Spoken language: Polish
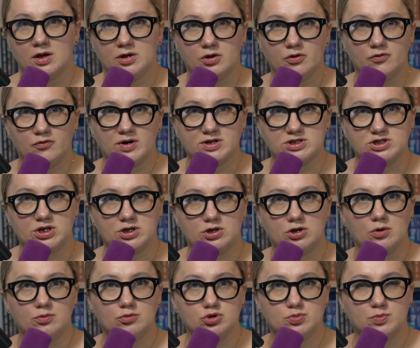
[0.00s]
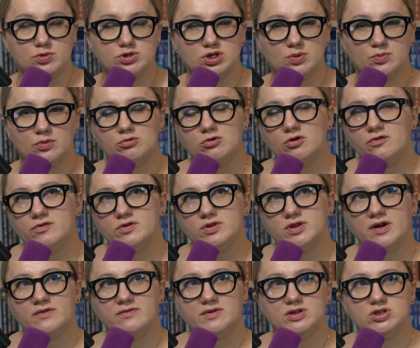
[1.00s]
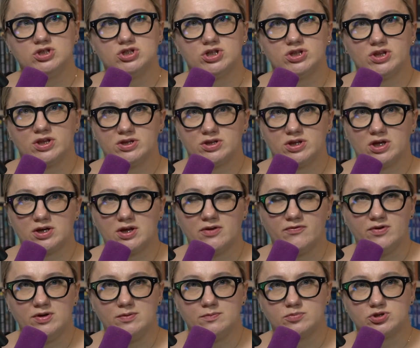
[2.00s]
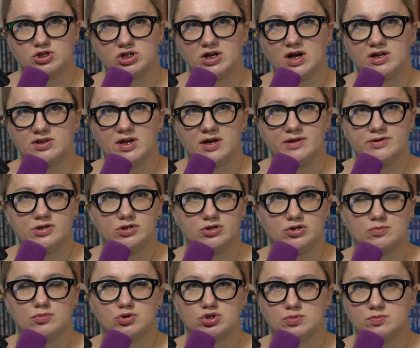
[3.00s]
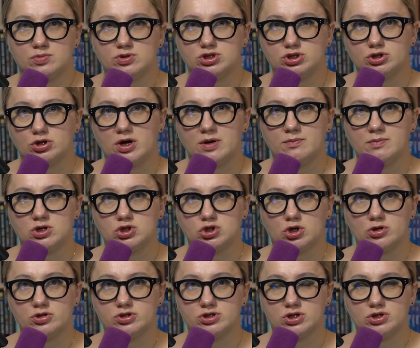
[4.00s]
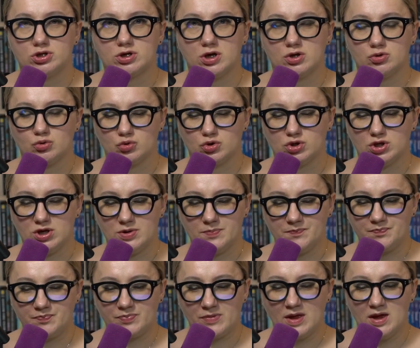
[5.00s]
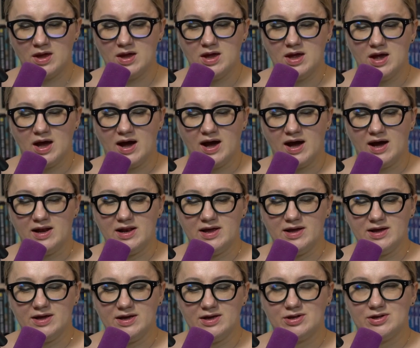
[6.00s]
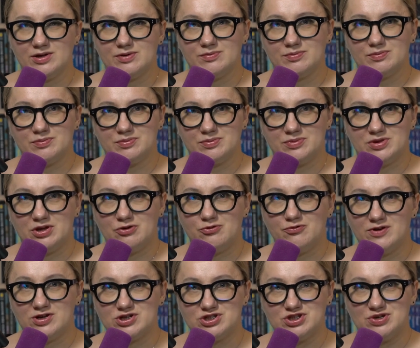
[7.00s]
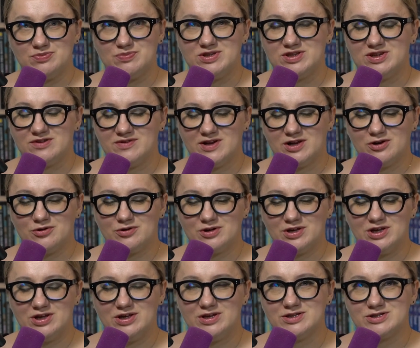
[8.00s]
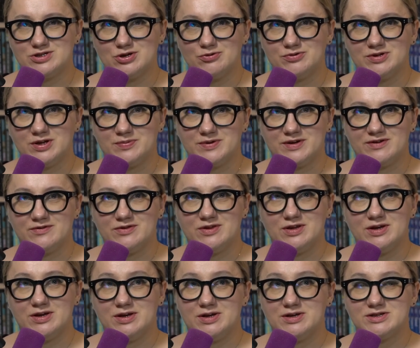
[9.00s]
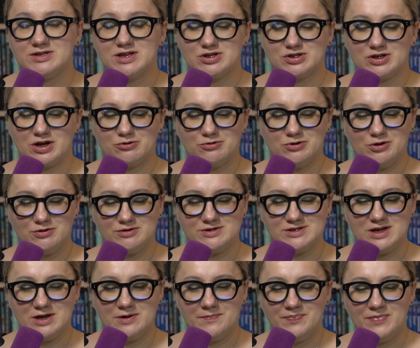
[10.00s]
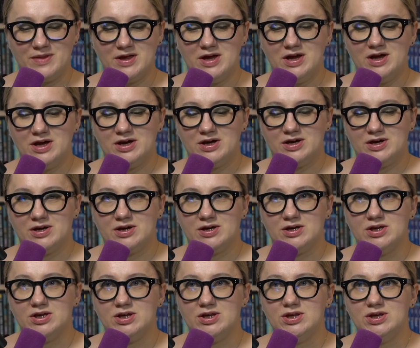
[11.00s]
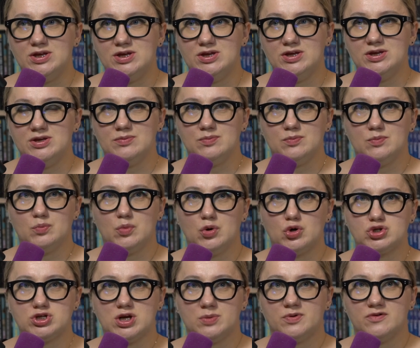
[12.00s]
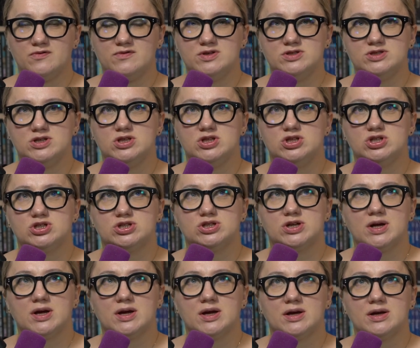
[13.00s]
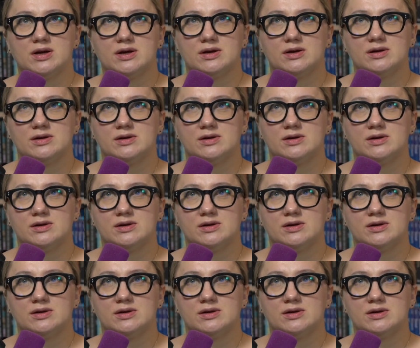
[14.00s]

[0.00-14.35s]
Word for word: No właśnie, komuś by się mogło wydawać, że taki film przegadany to może być trochę męczący, trochę nudny, ale te, uwierzcie mi, te dialogi są naprawdę zaskakujące e, i można powiedzieć, że